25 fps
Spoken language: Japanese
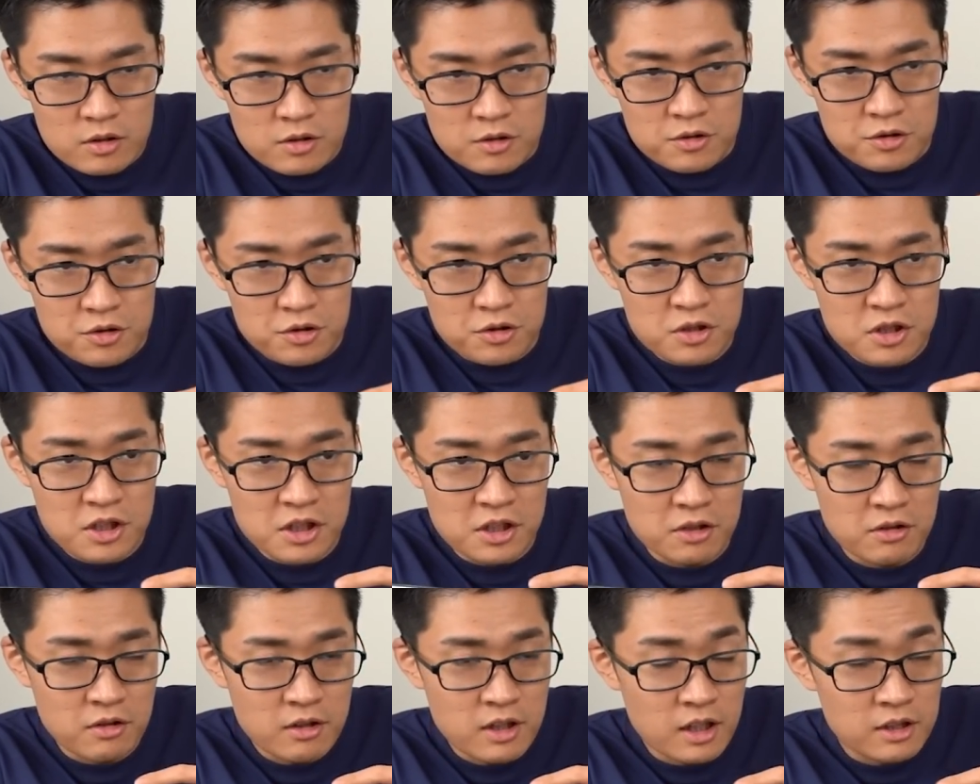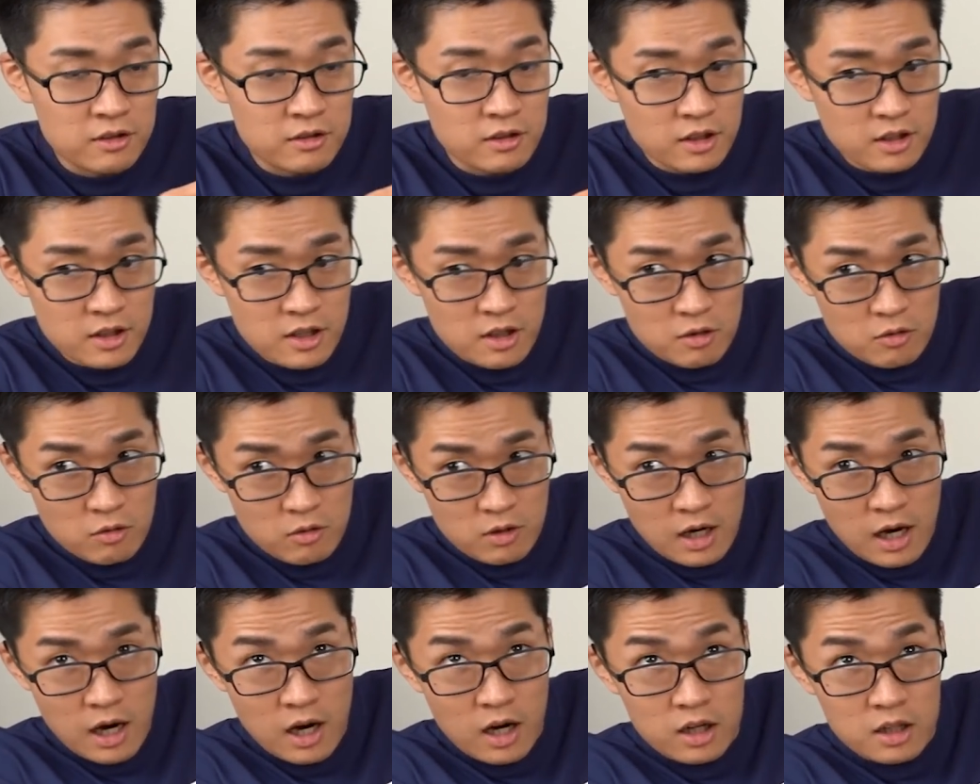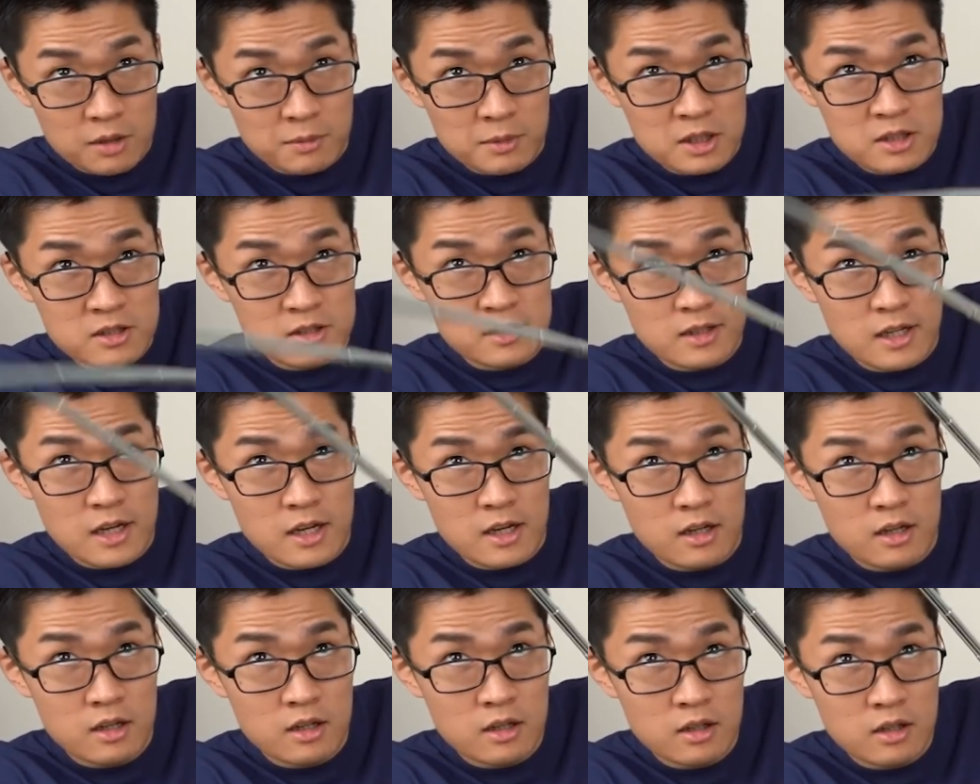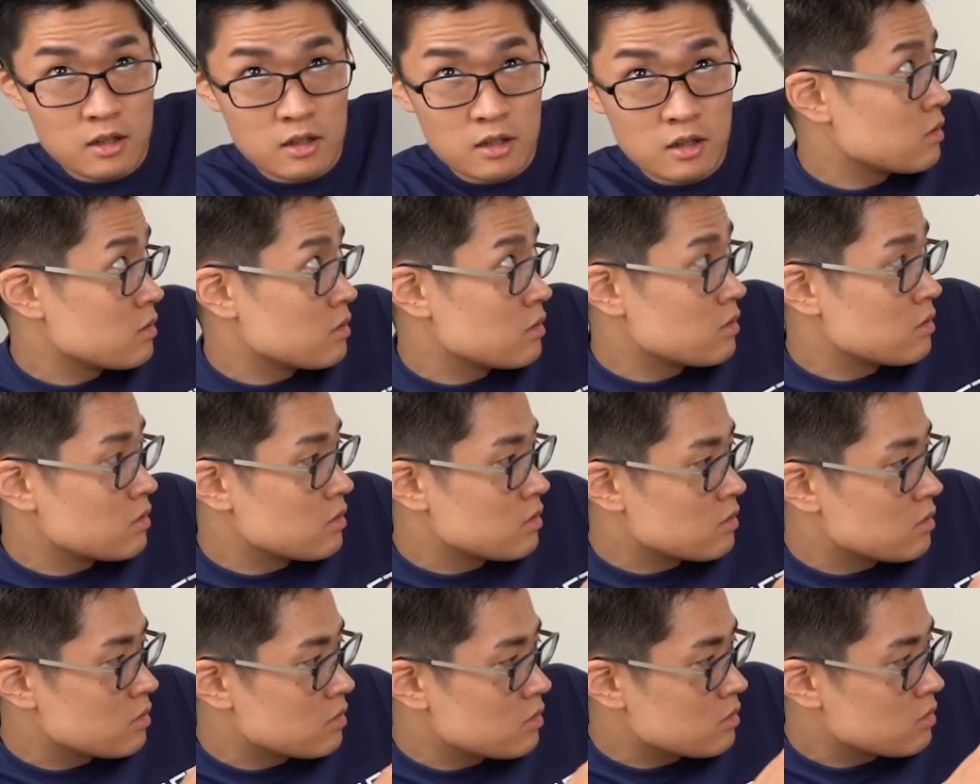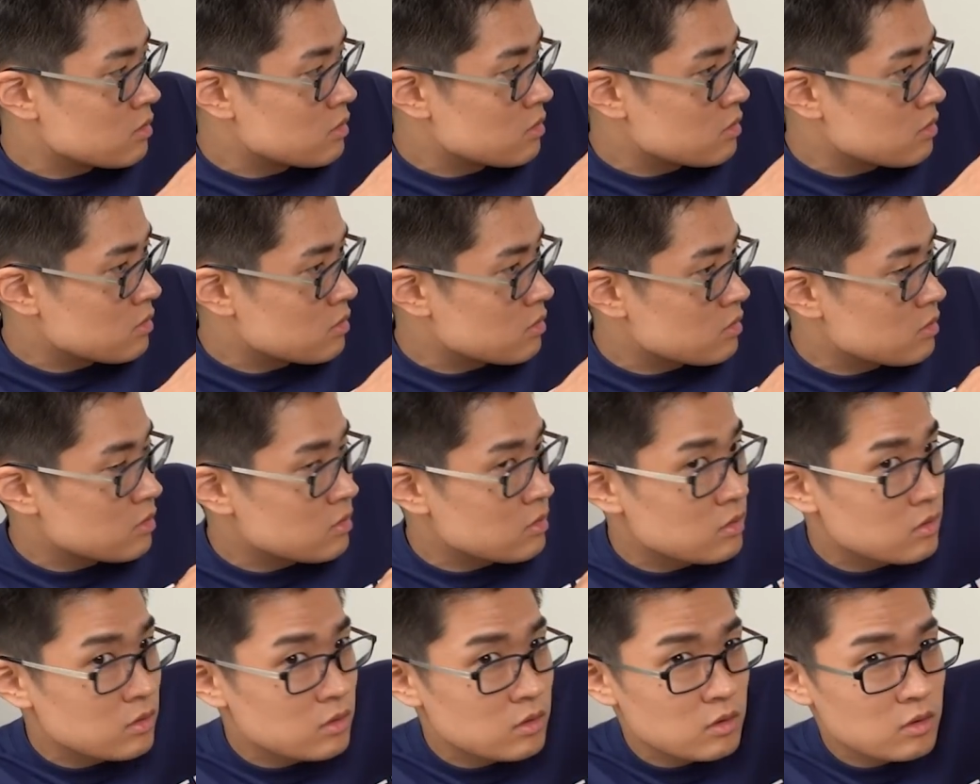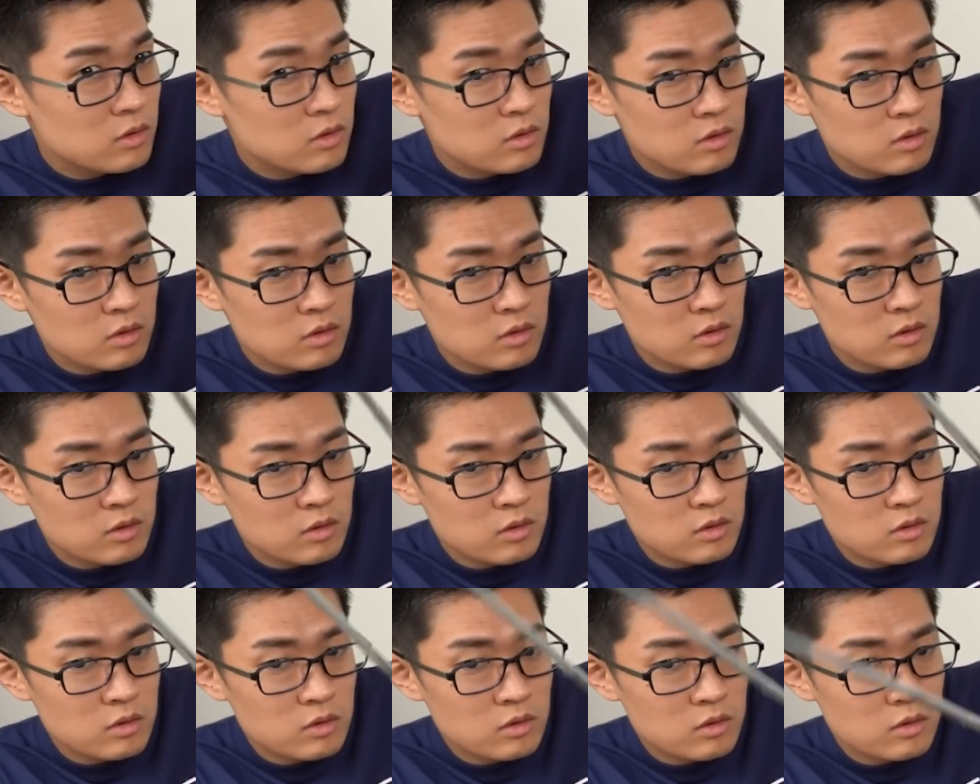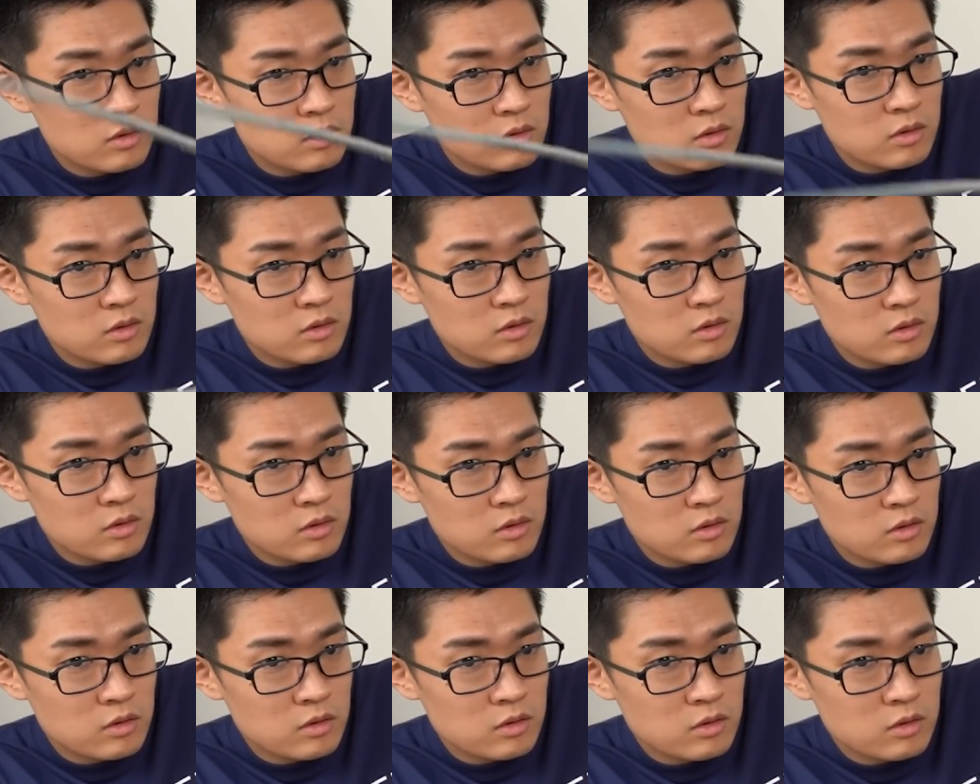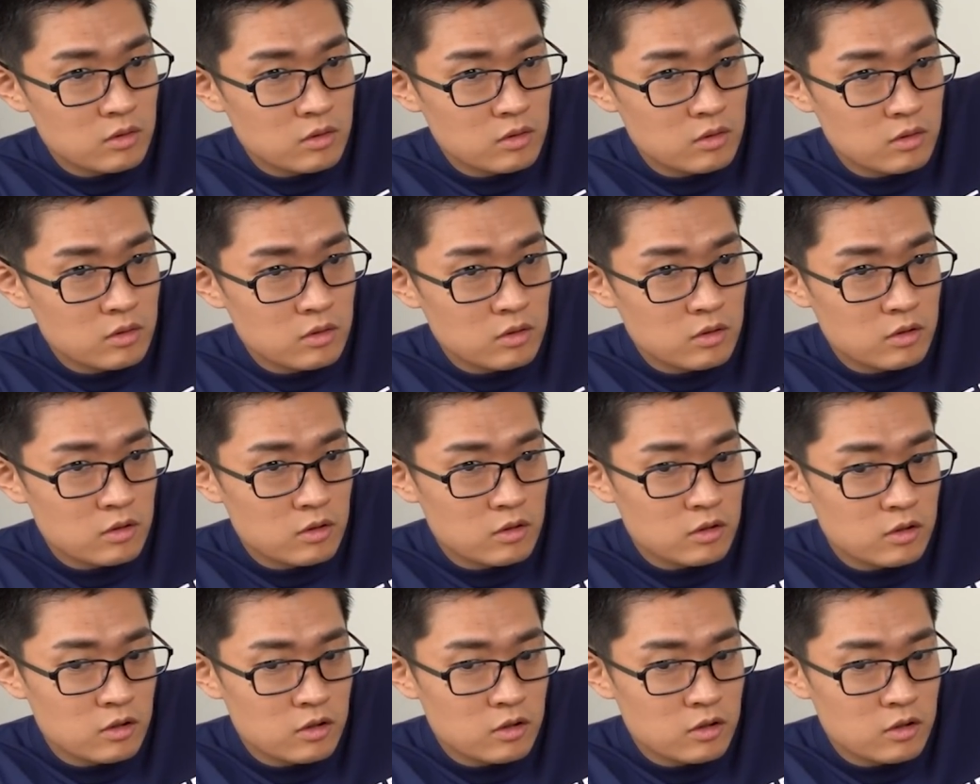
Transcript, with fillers: 受信の感度が結構変わりますね奪われたものっていうのは非常にやっぱ大きかったなと思うし、